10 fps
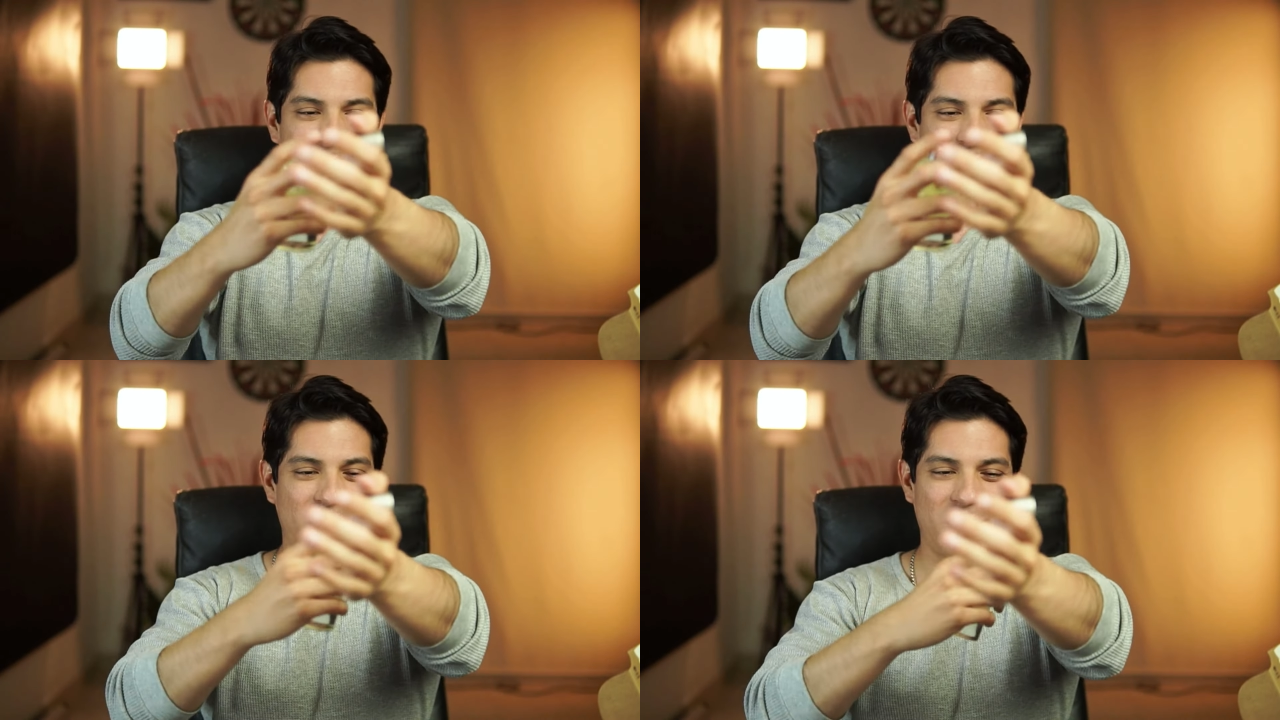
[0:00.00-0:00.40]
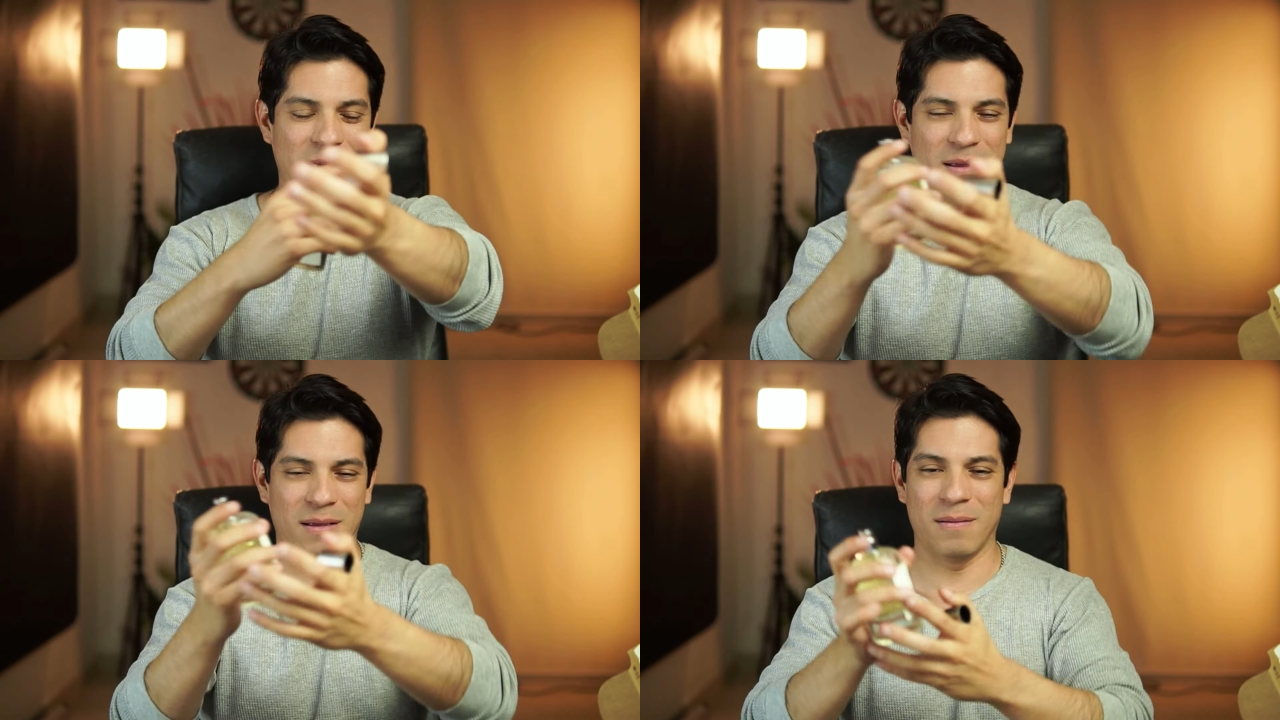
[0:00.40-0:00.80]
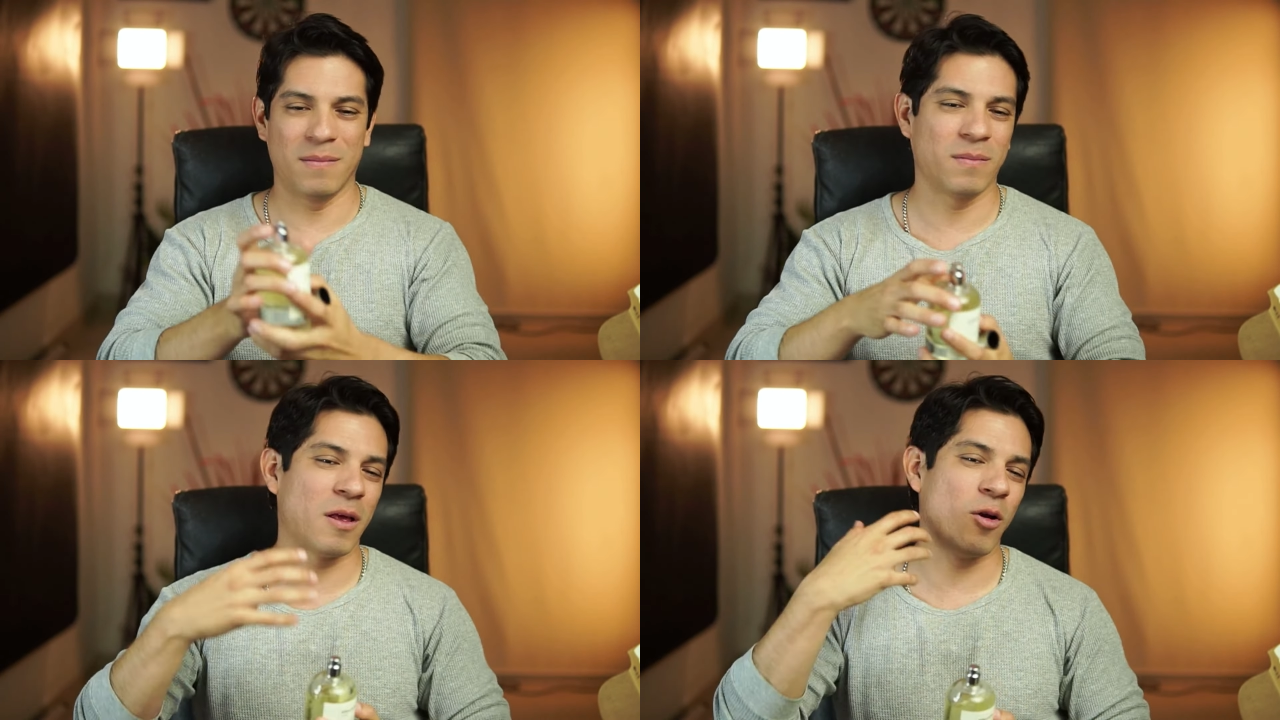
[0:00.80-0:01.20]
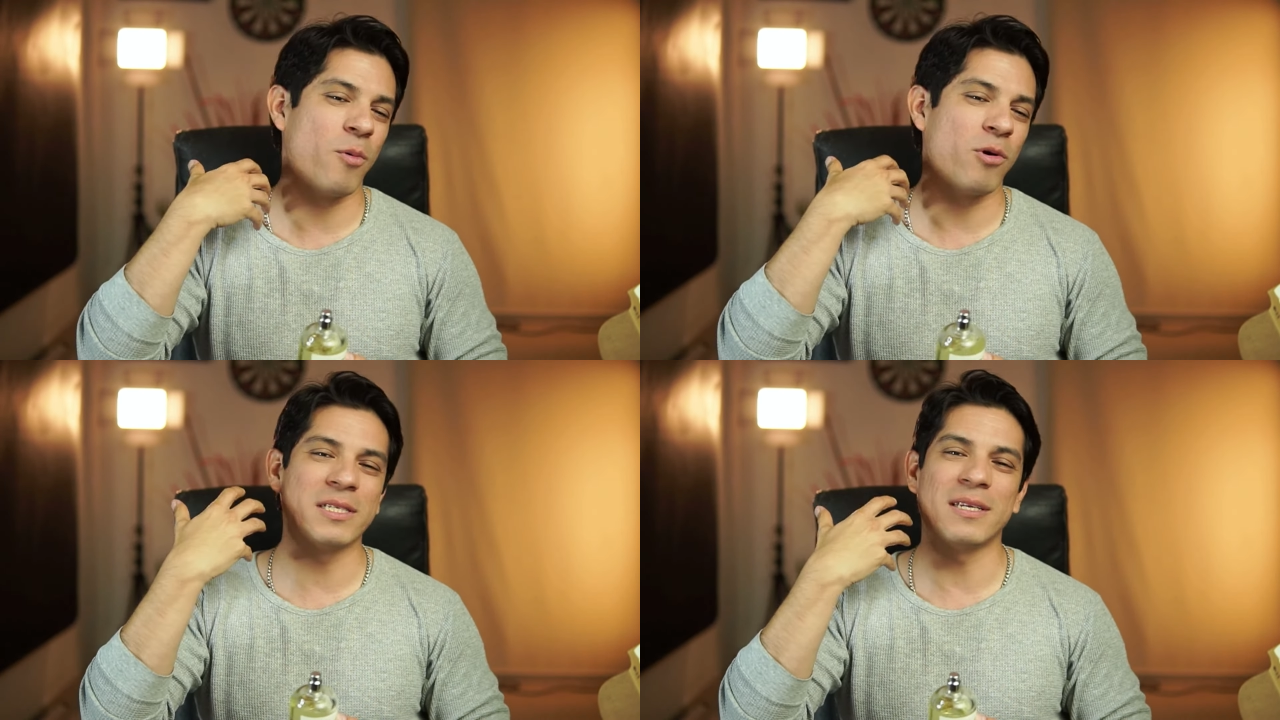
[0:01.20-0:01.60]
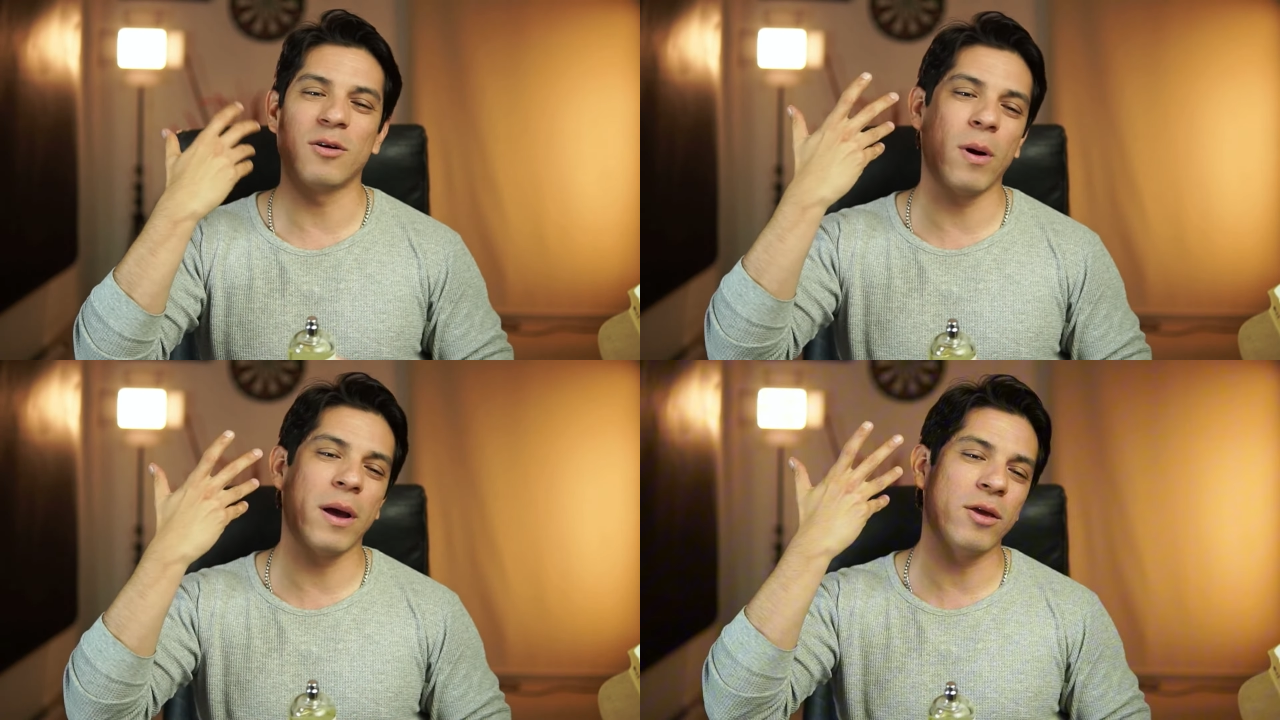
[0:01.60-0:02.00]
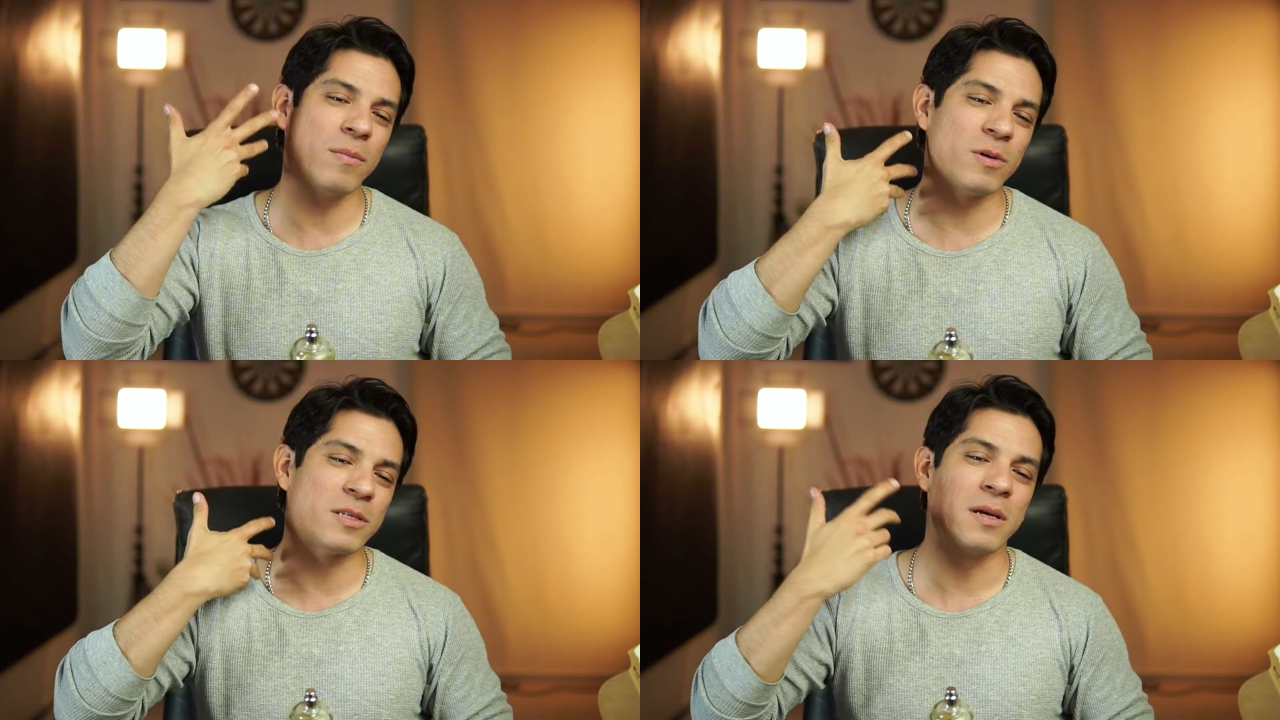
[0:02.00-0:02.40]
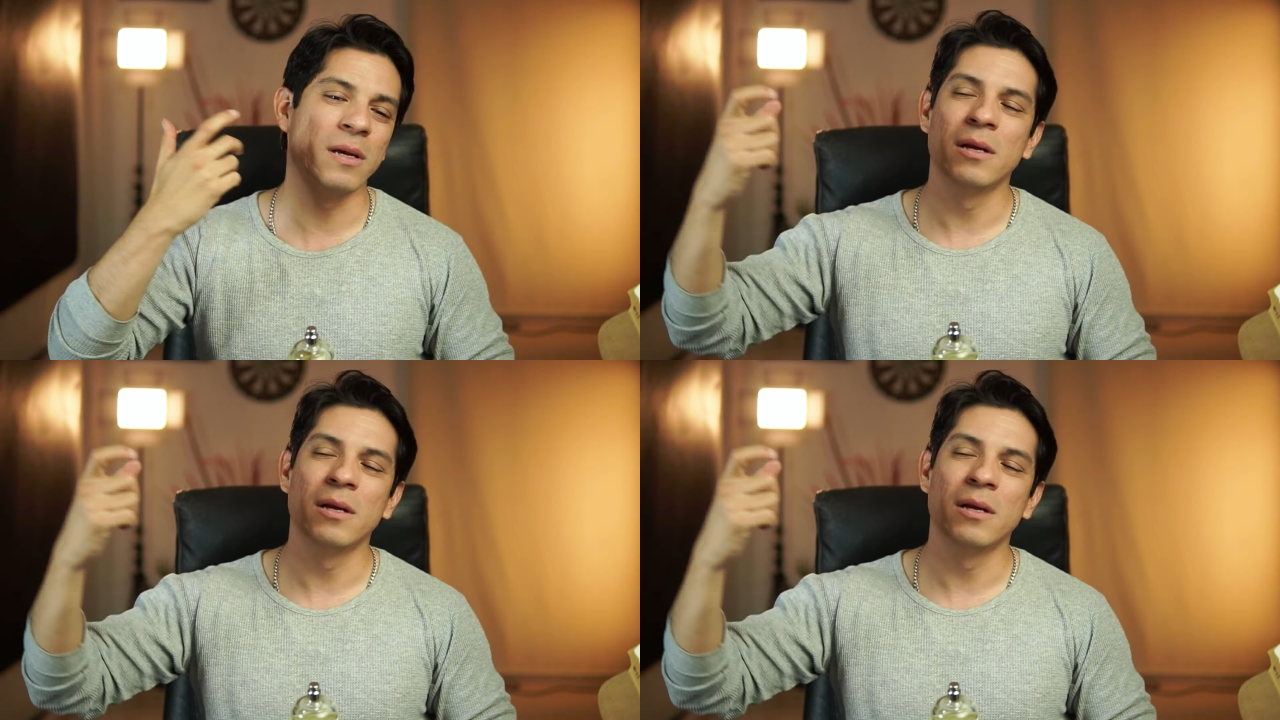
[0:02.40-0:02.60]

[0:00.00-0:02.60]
y te lo pones en el cuello y pues